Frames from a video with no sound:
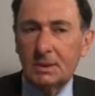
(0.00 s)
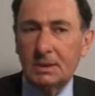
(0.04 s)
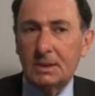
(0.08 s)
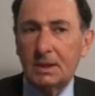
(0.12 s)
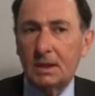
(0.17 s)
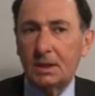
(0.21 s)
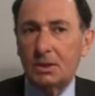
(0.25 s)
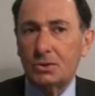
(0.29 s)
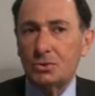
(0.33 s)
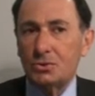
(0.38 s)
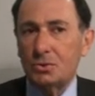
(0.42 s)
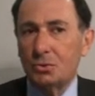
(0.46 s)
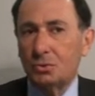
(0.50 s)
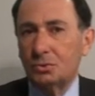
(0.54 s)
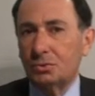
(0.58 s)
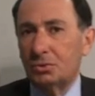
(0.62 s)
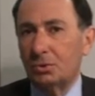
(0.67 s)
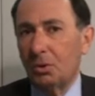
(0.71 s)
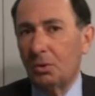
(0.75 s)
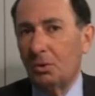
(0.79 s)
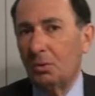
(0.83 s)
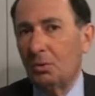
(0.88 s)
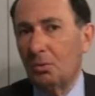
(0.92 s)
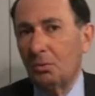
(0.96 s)
che ha
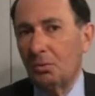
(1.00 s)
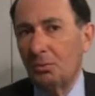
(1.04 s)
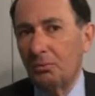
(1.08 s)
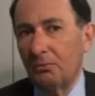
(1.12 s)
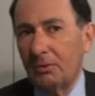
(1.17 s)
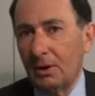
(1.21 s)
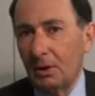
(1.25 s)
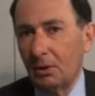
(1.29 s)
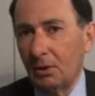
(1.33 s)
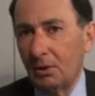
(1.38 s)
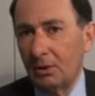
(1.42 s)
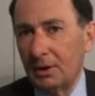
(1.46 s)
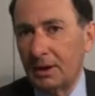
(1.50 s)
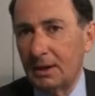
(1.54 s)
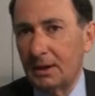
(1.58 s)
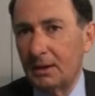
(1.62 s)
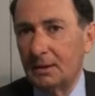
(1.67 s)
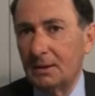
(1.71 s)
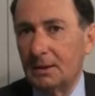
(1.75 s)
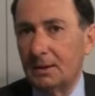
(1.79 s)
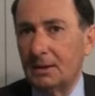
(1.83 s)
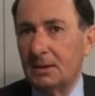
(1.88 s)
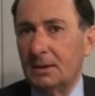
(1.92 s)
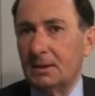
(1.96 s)
raggiunto un
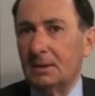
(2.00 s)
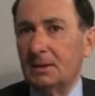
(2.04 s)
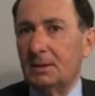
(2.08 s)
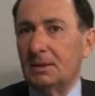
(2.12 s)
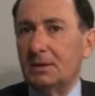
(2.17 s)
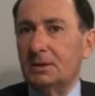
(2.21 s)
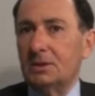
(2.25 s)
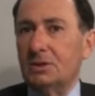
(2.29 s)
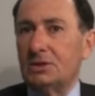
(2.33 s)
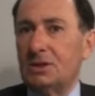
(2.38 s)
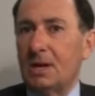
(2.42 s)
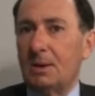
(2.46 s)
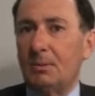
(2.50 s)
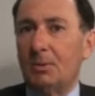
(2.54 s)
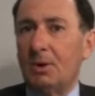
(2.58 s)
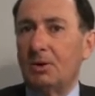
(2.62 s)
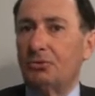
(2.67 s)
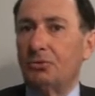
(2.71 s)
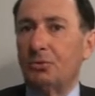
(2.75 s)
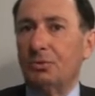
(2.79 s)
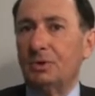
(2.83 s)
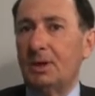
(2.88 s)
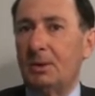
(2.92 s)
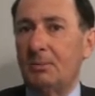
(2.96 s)
valore diciamo,
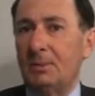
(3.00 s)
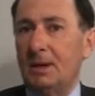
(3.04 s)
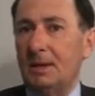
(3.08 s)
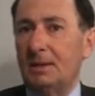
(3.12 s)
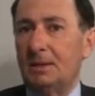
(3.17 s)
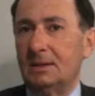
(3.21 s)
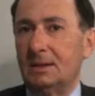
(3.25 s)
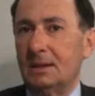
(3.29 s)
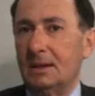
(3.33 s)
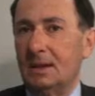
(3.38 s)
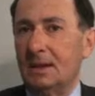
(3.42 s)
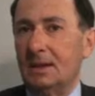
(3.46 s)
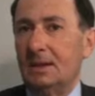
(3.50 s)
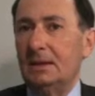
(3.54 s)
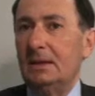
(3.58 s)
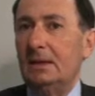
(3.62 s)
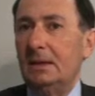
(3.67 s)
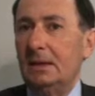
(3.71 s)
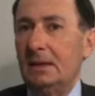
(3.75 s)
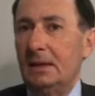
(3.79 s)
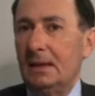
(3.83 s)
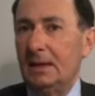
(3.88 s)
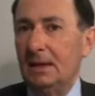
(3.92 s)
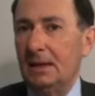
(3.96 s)
assolutamente
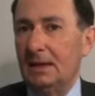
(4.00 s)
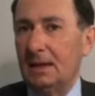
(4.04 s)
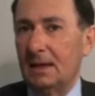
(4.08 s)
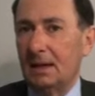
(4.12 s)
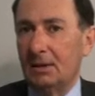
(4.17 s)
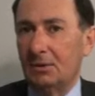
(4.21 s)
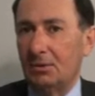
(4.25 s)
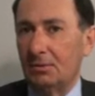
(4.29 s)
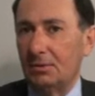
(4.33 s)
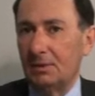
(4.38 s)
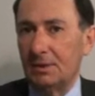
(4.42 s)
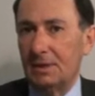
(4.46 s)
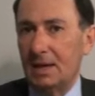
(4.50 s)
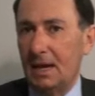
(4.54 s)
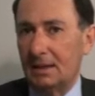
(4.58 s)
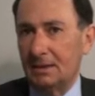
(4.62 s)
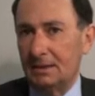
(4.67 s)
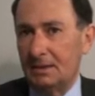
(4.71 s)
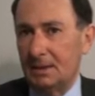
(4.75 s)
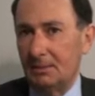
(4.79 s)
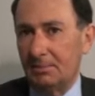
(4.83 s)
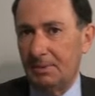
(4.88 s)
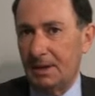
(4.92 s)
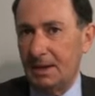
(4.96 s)
in linea con gli
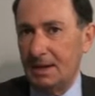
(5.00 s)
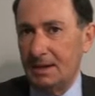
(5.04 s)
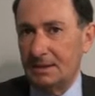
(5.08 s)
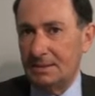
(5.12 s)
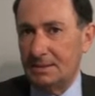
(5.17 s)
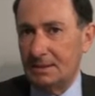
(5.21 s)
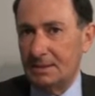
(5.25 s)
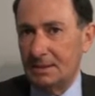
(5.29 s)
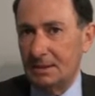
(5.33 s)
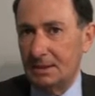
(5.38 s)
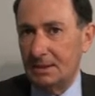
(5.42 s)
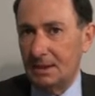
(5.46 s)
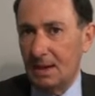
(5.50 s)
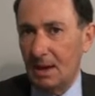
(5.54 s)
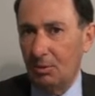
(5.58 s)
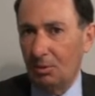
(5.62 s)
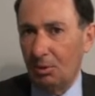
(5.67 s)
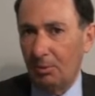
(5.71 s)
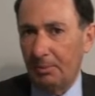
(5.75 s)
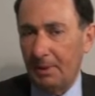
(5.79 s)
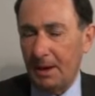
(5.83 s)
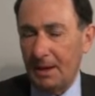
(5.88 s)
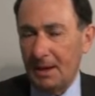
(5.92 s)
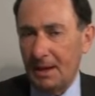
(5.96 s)
altri paesi
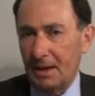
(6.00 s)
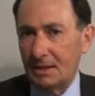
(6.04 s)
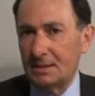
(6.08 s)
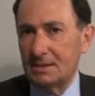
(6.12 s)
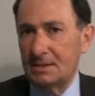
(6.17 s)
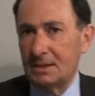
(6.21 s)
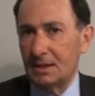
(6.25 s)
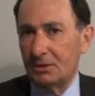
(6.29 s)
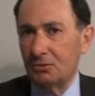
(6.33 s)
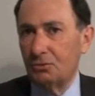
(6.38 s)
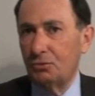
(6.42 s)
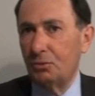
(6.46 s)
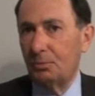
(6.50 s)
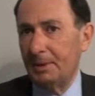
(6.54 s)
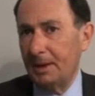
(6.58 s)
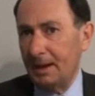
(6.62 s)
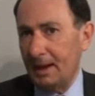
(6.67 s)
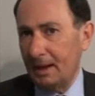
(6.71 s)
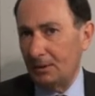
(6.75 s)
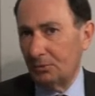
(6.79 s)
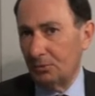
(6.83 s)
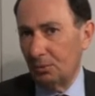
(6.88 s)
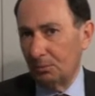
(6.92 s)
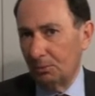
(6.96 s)
europei, anzi ha
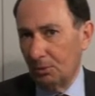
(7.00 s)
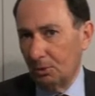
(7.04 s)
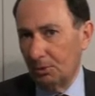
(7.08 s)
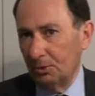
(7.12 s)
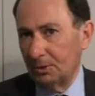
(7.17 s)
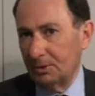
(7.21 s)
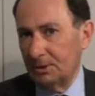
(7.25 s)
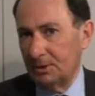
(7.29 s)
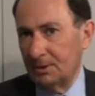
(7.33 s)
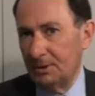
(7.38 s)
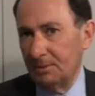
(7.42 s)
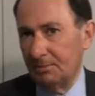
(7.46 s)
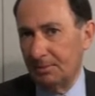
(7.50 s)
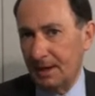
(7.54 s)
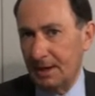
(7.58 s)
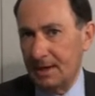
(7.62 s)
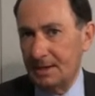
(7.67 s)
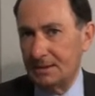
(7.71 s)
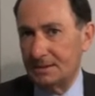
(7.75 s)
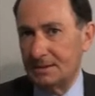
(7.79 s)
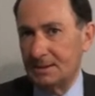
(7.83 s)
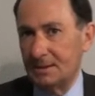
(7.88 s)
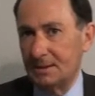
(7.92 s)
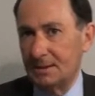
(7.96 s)
superato molti
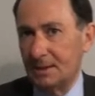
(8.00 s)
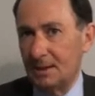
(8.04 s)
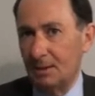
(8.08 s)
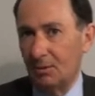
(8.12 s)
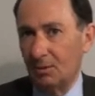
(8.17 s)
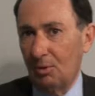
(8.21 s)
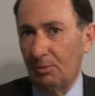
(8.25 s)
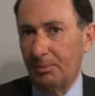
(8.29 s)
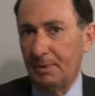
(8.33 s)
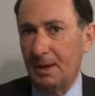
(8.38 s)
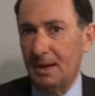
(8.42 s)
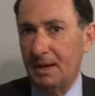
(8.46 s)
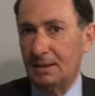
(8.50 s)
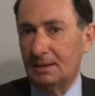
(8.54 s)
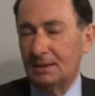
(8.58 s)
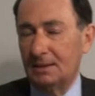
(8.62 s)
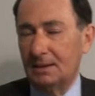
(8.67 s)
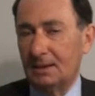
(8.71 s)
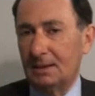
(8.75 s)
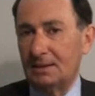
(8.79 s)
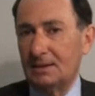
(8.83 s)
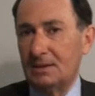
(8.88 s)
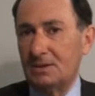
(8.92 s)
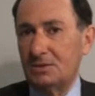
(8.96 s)
paesi europei.
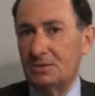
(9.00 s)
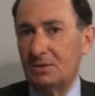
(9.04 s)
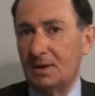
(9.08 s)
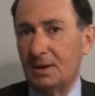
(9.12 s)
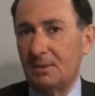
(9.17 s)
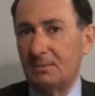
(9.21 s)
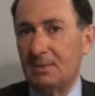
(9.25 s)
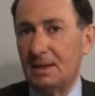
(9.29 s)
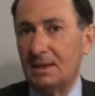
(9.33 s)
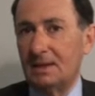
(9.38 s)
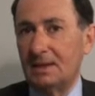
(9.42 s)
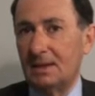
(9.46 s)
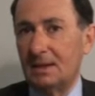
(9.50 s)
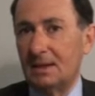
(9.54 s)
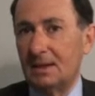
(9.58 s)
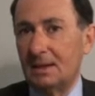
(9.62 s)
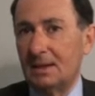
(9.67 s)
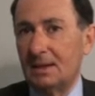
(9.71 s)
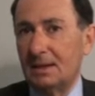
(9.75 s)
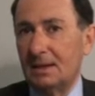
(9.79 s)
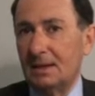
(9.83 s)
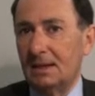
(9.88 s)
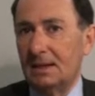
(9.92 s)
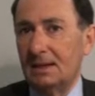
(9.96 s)
Tradizionalmente
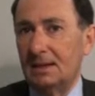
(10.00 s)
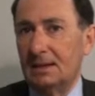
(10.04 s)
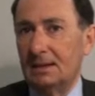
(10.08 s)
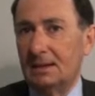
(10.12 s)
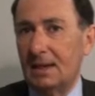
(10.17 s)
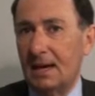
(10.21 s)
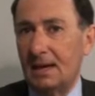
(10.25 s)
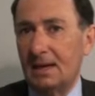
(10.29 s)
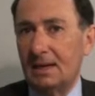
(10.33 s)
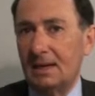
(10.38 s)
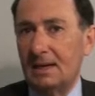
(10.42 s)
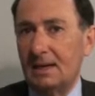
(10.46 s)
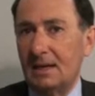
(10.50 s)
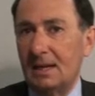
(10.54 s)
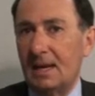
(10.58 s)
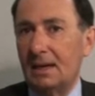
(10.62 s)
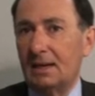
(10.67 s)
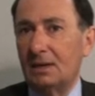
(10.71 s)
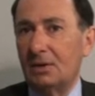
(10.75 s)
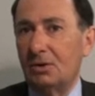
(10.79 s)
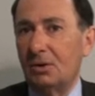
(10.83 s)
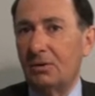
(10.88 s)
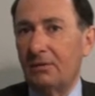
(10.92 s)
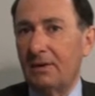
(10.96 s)
l'Italia negli
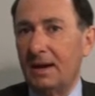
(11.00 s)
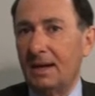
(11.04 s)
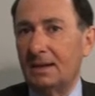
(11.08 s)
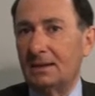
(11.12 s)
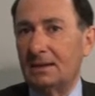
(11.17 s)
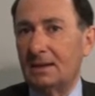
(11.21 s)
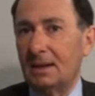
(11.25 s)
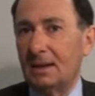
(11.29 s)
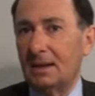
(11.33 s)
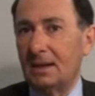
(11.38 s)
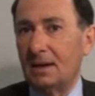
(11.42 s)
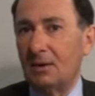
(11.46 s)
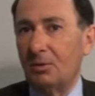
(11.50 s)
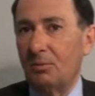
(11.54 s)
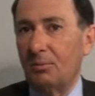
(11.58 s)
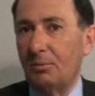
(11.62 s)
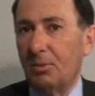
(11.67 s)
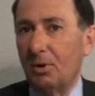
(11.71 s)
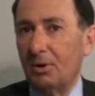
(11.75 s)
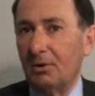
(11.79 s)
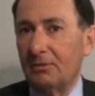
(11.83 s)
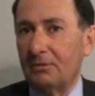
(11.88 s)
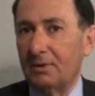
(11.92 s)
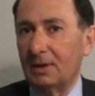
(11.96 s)
anni 90 era
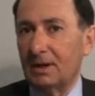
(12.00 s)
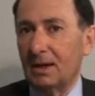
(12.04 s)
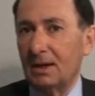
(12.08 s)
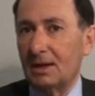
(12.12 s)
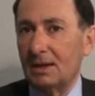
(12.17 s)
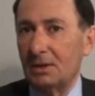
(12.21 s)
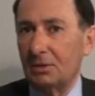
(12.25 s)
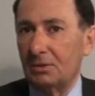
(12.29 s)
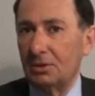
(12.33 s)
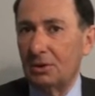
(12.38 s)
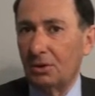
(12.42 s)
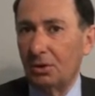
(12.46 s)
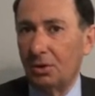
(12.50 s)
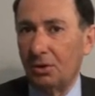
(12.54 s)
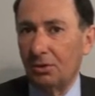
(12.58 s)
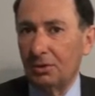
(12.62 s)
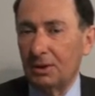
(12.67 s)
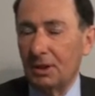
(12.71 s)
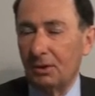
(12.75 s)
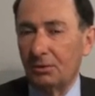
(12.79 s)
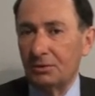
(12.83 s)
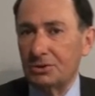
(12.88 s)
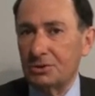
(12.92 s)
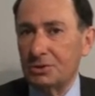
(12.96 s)
un po' il fanalino di
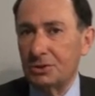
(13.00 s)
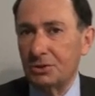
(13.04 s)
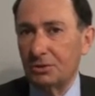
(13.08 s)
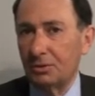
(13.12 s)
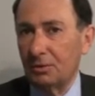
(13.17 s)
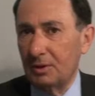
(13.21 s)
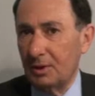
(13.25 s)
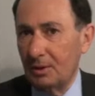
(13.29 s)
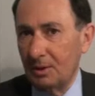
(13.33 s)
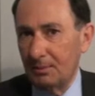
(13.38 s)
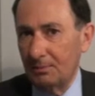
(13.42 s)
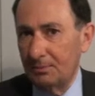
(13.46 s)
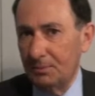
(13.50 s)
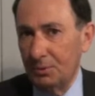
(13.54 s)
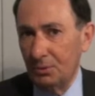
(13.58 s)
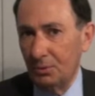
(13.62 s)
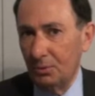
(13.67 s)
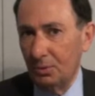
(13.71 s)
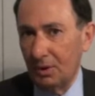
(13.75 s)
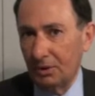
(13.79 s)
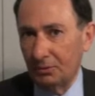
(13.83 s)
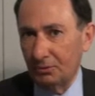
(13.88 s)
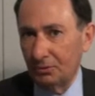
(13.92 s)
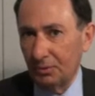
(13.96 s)
coda, oggi non è
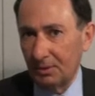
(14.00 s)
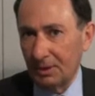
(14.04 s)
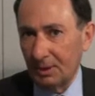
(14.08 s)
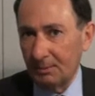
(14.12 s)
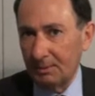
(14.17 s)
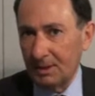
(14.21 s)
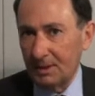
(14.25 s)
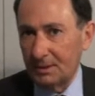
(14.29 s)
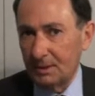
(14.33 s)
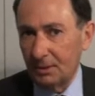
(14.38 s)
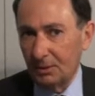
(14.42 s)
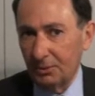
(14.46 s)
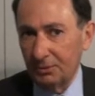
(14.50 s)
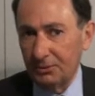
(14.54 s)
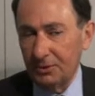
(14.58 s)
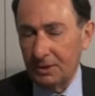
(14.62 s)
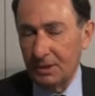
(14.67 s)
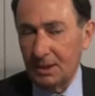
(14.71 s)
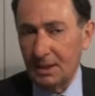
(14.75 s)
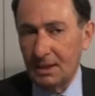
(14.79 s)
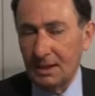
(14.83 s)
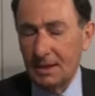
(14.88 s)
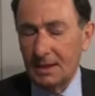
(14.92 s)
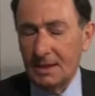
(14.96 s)
più assolutamente
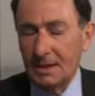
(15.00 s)
così.